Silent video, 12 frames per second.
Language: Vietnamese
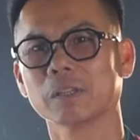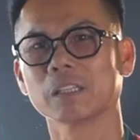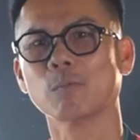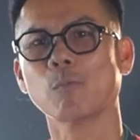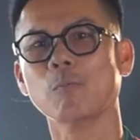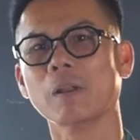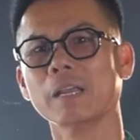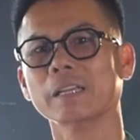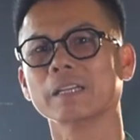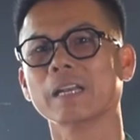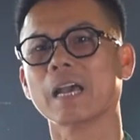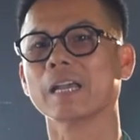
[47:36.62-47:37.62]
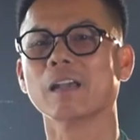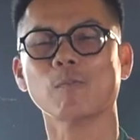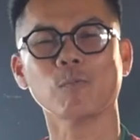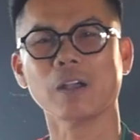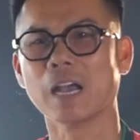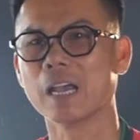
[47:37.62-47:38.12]
trong bóng đá hiện đại
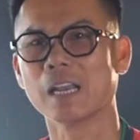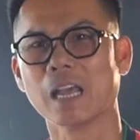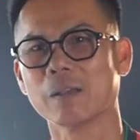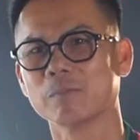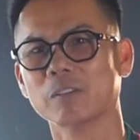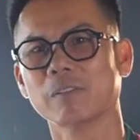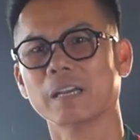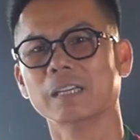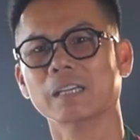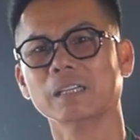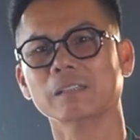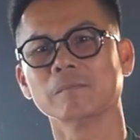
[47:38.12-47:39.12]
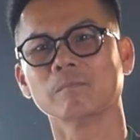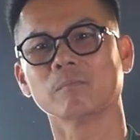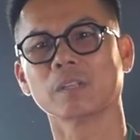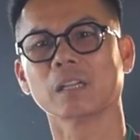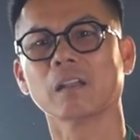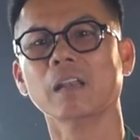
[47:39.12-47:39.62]
không có ai làm như vậy hết,
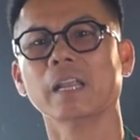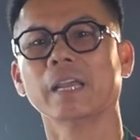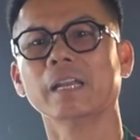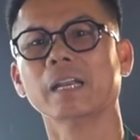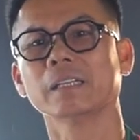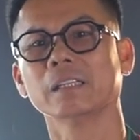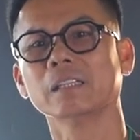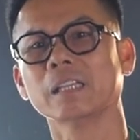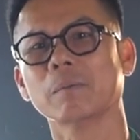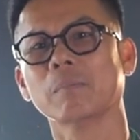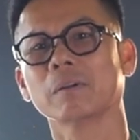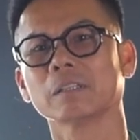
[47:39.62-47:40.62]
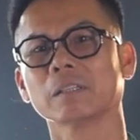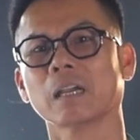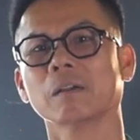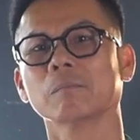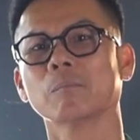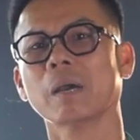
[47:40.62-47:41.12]
nên có lẽ là những trận
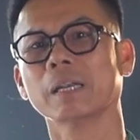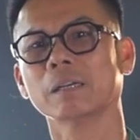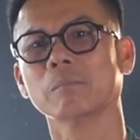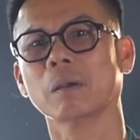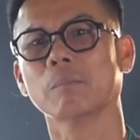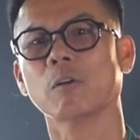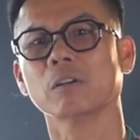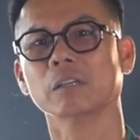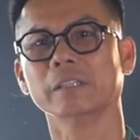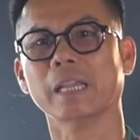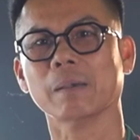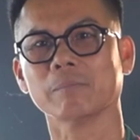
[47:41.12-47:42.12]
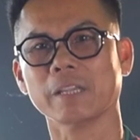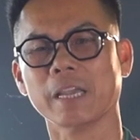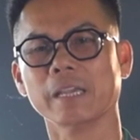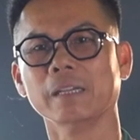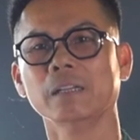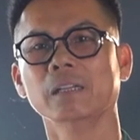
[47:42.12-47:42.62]
trận banh mà mọi người nhàm
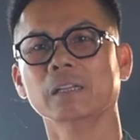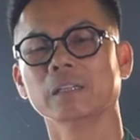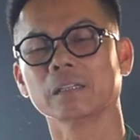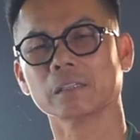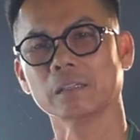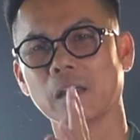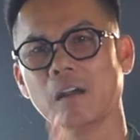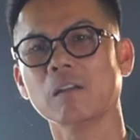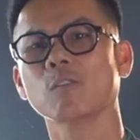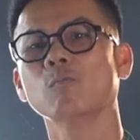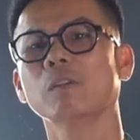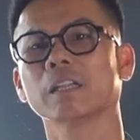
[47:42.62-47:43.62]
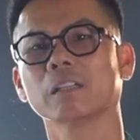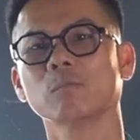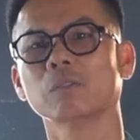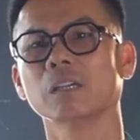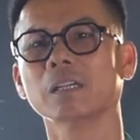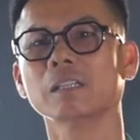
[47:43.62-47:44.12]
chán đó cũng là
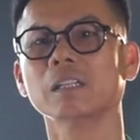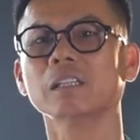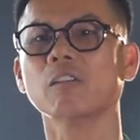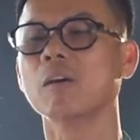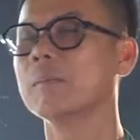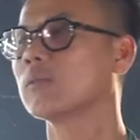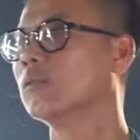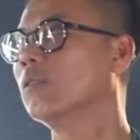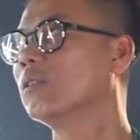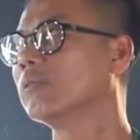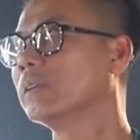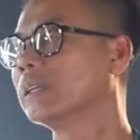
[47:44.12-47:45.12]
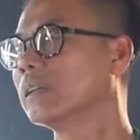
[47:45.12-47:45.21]
trong những cái tính toán của huấn luyện viên